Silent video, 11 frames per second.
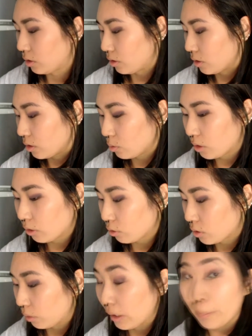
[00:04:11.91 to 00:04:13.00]
Vocês não têm noção.
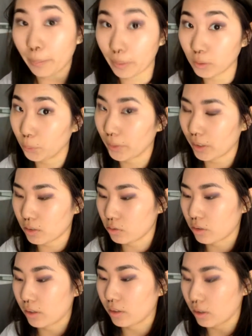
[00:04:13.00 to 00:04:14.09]
Ainda pelo preço,
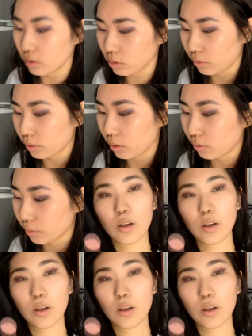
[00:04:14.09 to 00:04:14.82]
né? R$3,99.